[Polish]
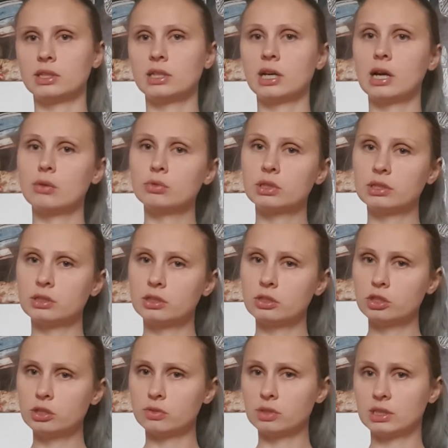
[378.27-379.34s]
ile
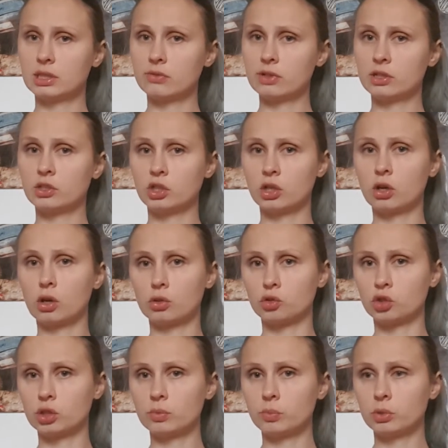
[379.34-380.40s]
autentycznie oni stawali się
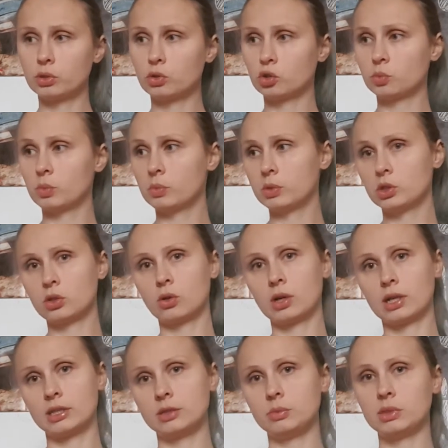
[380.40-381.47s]
chorzy po to, żeby być
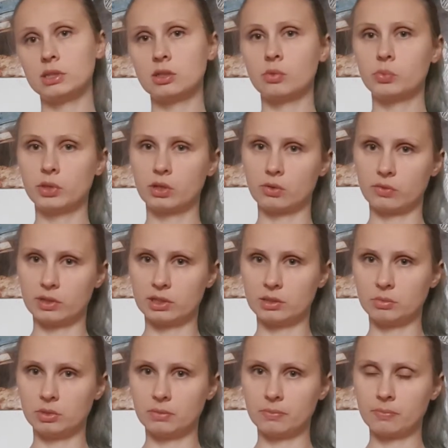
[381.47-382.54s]
kochanymi i
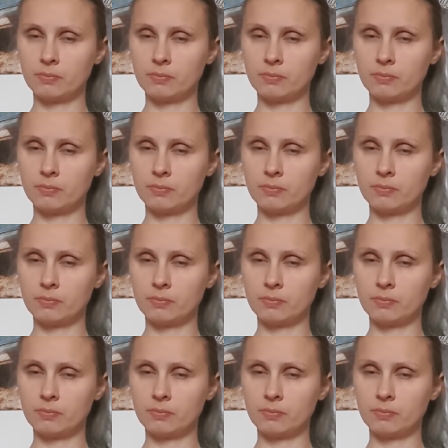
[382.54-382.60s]
zaopiekowanymi.